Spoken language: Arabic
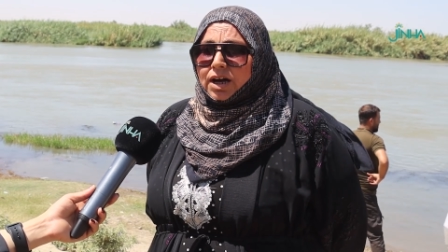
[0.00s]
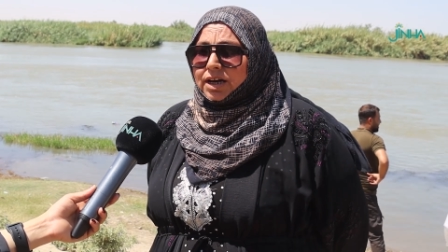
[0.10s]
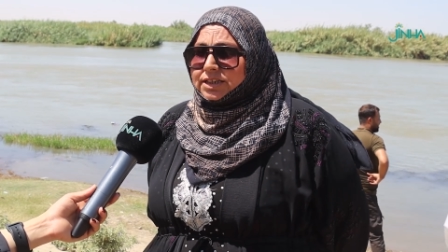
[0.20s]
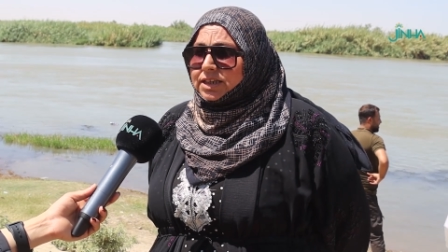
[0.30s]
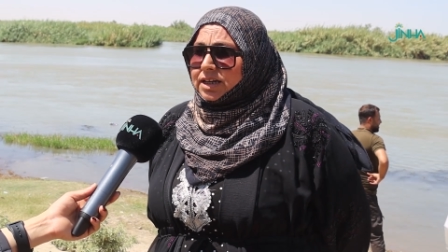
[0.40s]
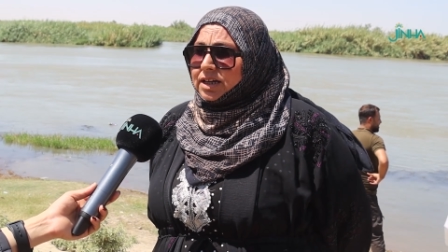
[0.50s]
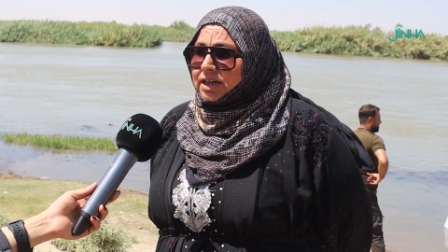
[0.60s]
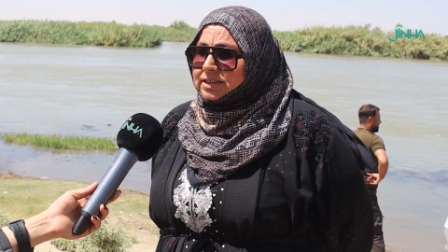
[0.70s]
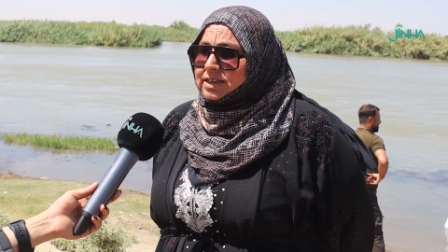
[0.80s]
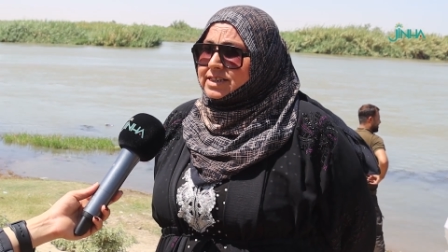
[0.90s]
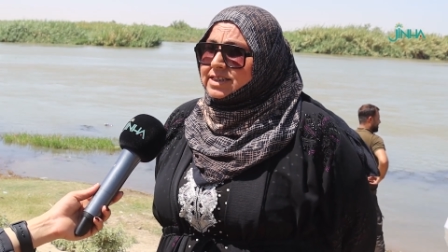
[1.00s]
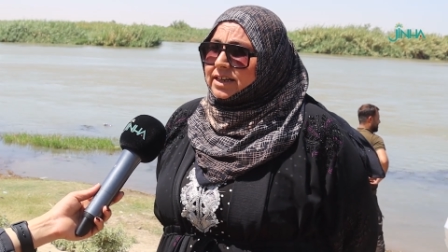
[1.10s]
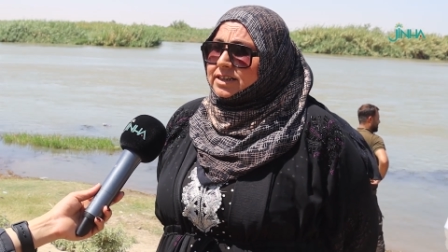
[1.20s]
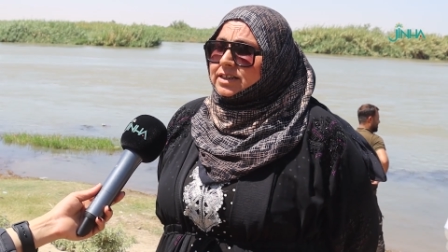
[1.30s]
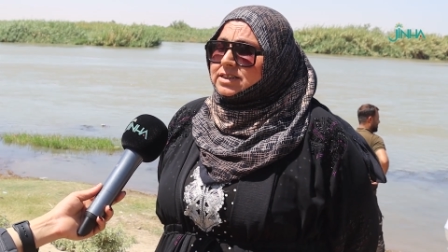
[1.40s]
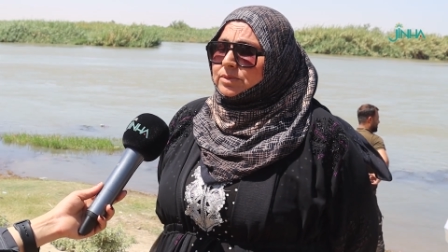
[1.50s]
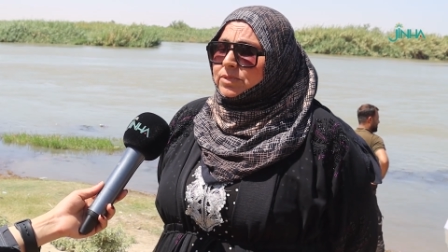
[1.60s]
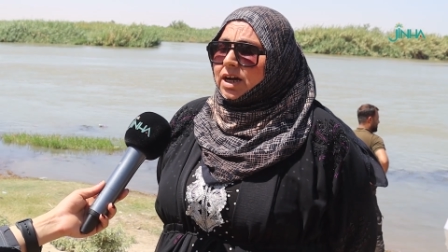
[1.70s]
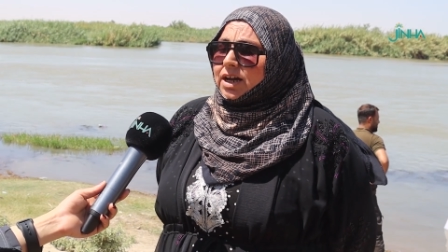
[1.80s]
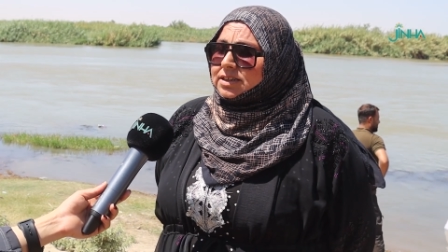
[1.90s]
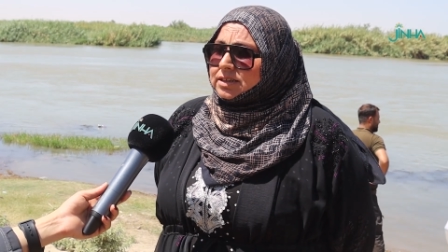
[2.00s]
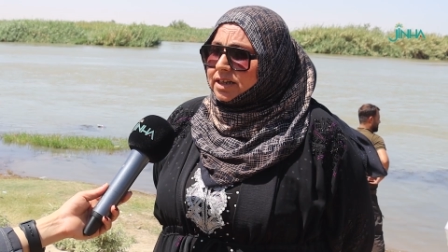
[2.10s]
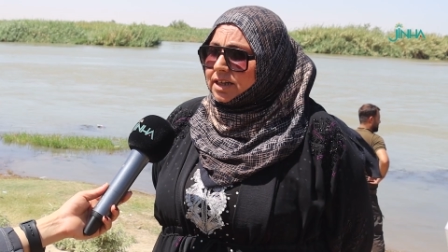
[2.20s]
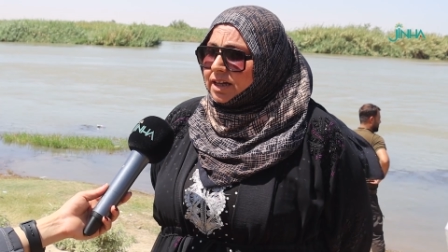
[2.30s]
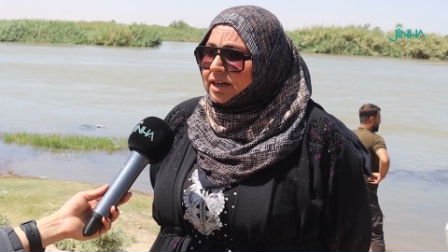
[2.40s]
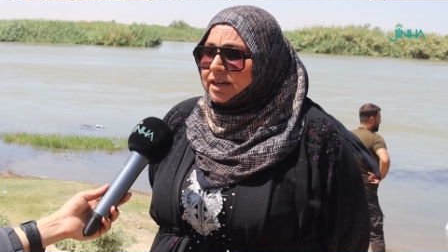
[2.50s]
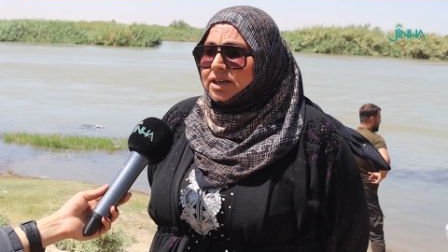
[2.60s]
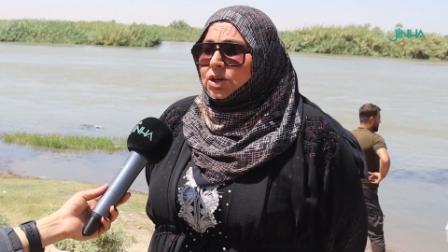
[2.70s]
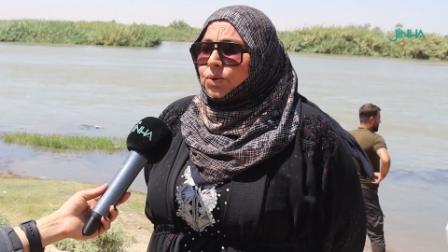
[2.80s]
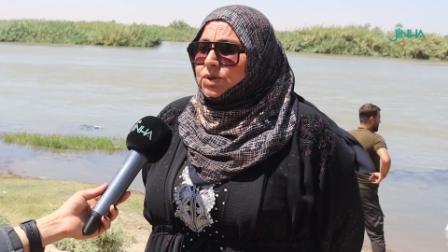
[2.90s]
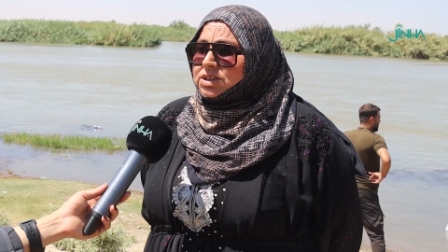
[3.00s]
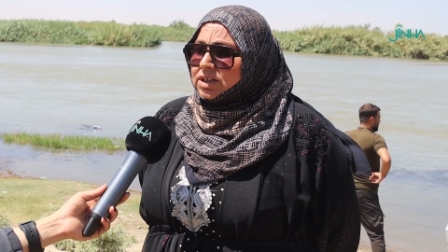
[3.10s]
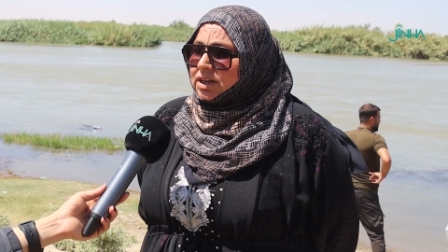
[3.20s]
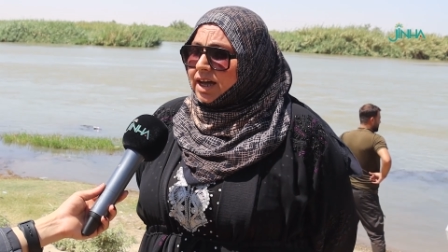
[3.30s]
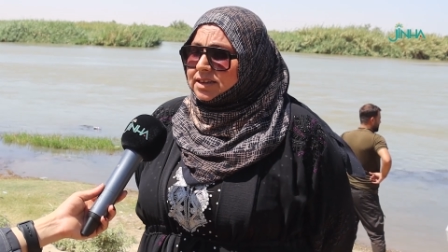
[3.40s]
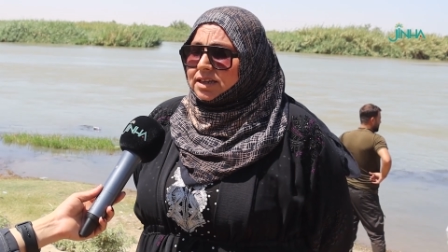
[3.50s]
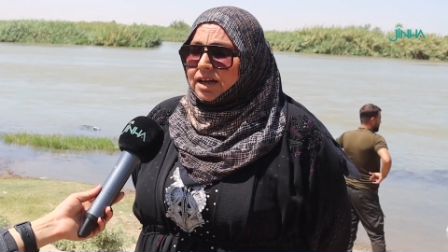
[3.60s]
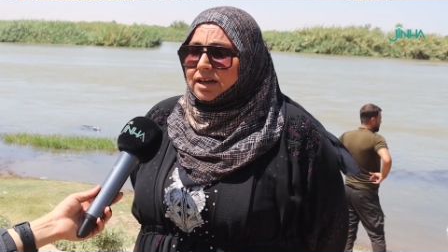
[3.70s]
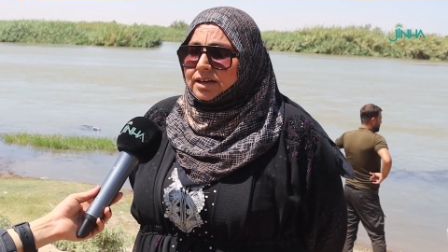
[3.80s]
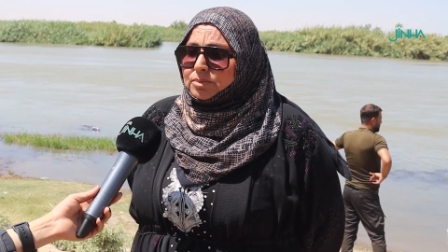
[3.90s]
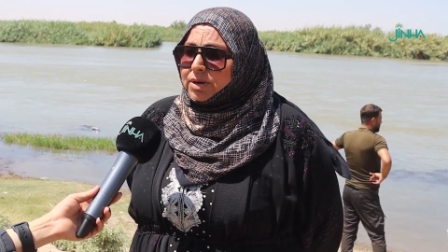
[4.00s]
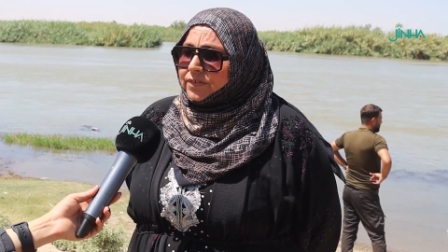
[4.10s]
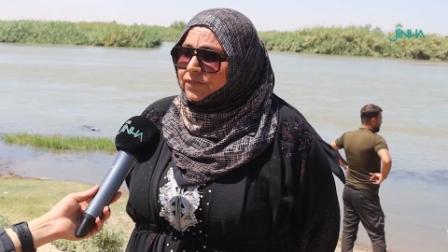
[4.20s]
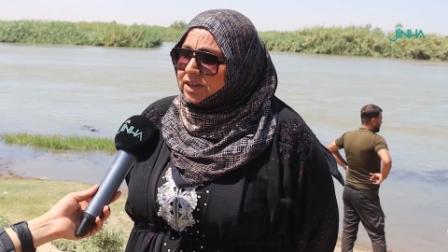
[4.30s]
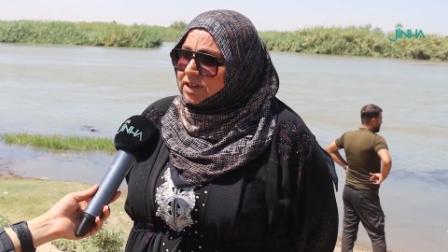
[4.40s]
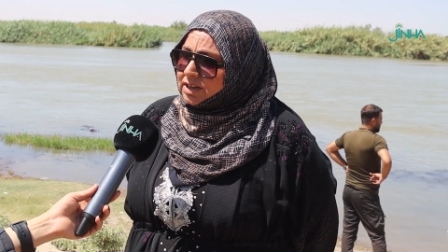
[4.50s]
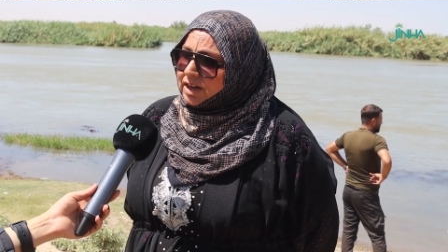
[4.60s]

ونعاهدك يا غد الإنسان أن سنمضي على طريقك وس لحتى آخر رمضان في